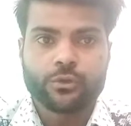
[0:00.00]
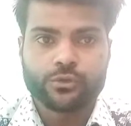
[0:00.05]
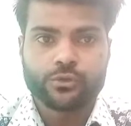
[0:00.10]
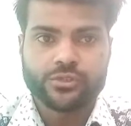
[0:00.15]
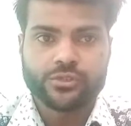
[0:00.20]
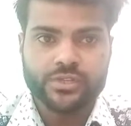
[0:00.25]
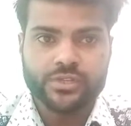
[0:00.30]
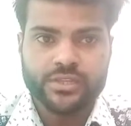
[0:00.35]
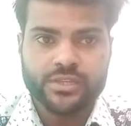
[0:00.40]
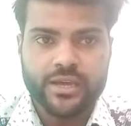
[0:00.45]

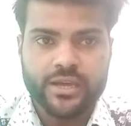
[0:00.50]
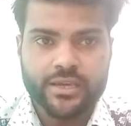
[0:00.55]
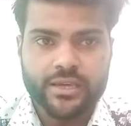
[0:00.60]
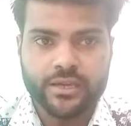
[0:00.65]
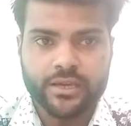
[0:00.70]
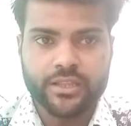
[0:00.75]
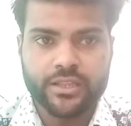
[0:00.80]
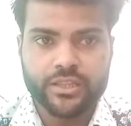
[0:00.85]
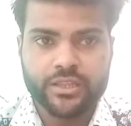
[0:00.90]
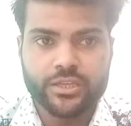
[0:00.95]
उससे ज़्यादा
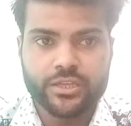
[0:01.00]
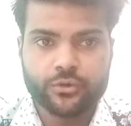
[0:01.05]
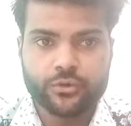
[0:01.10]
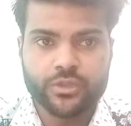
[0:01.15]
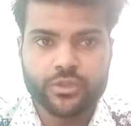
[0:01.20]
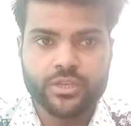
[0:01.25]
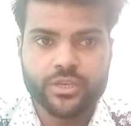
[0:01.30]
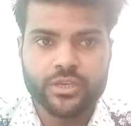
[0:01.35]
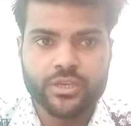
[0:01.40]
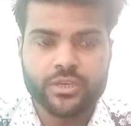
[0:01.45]
कितनी
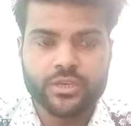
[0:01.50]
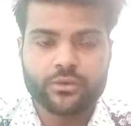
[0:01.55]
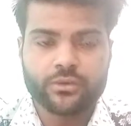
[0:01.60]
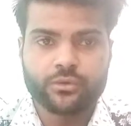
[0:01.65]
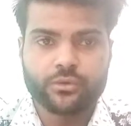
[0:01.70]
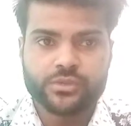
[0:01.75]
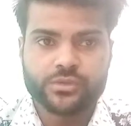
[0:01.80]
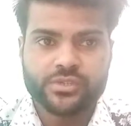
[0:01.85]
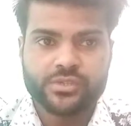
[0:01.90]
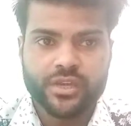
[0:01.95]
होती
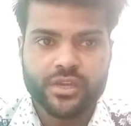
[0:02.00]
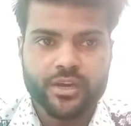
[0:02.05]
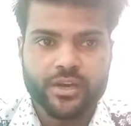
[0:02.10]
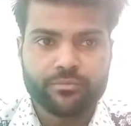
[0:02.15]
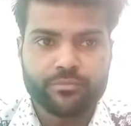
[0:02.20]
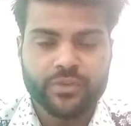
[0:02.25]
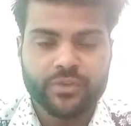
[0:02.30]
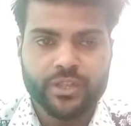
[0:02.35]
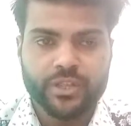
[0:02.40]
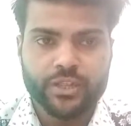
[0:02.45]
है उससे
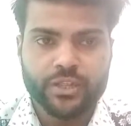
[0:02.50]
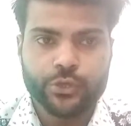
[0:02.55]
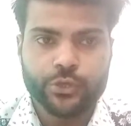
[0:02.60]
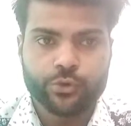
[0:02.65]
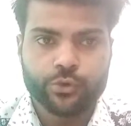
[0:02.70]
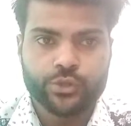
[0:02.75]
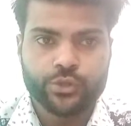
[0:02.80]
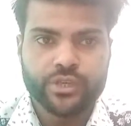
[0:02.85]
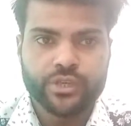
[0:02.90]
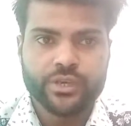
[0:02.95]
कम कितनी
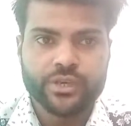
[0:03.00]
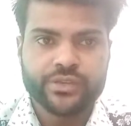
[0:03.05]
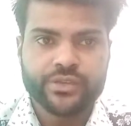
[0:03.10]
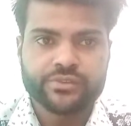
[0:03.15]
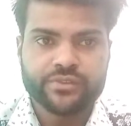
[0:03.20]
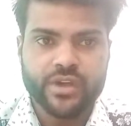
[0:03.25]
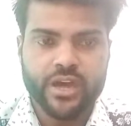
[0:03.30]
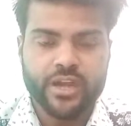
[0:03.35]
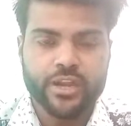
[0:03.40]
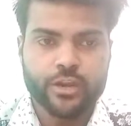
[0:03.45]
होती है
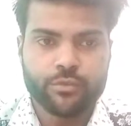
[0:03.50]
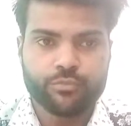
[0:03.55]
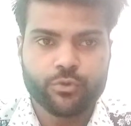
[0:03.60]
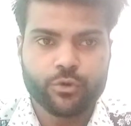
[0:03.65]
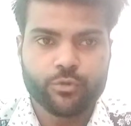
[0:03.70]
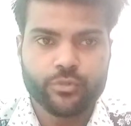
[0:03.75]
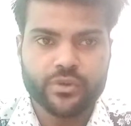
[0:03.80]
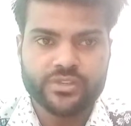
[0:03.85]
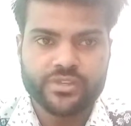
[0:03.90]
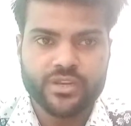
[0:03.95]
सारी
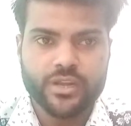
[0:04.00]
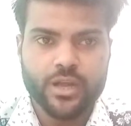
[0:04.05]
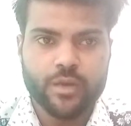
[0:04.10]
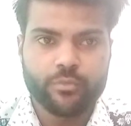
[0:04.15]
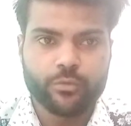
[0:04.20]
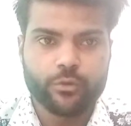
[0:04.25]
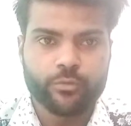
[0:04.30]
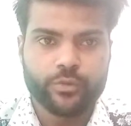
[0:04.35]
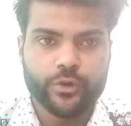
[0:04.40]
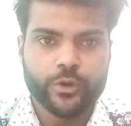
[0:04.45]
इन्फॉर्मेशन
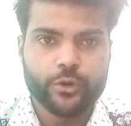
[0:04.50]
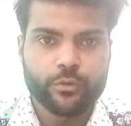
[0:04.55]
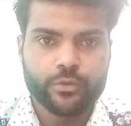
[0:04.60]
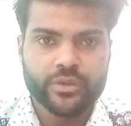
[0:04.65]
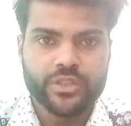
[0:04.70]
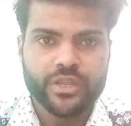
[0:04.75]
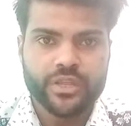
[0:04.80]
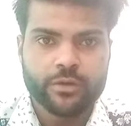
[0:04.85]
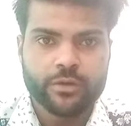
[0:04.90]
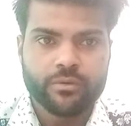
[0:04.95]
आपको वीडियो में
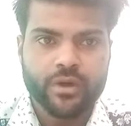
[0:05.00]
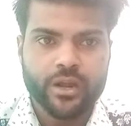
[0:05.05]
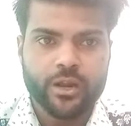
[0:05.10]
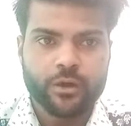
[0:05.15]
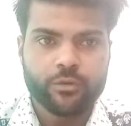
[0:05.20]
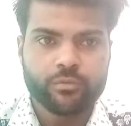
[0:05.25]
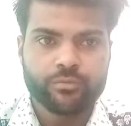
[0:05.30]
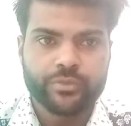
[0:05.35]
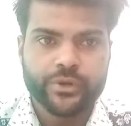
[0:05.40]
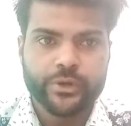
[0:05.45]
वाला
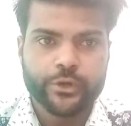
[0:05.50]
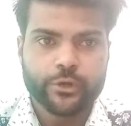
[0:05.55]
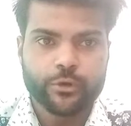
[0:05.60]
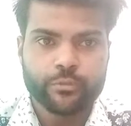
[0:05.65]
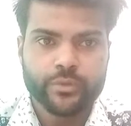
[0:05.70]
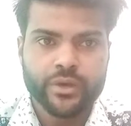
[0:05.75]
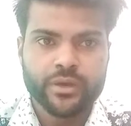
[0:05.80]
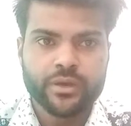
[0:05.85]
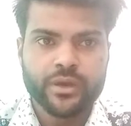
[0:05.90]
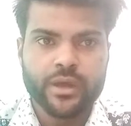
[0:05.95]
हूँ वीडियो
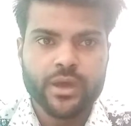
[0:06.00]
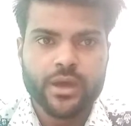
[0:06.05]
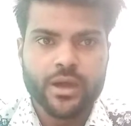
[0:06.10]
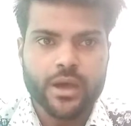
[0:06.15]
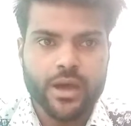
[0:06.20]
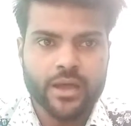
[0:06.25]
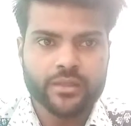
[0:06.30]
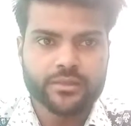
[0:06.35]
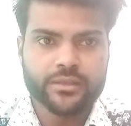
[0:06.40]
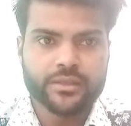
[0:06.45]
में
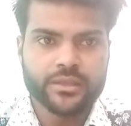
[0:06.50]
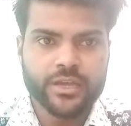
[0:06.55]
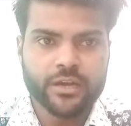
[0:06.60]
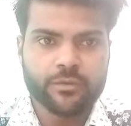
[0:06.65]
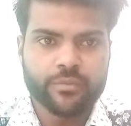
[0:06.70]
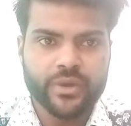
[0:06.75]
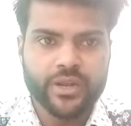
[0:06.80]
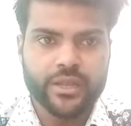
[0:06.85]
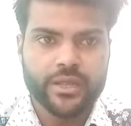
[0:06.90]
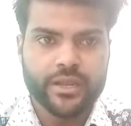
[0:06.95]
अंत तक
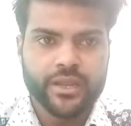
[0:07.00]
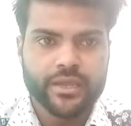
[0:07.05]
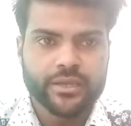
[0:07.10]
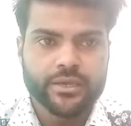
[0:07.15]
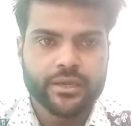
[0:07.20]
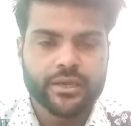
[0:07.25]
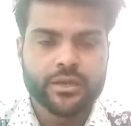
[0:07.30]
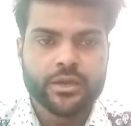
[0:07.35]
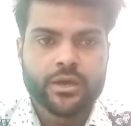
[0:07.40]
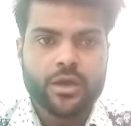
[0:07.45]
बने
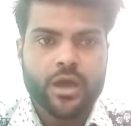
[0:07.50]
रहिए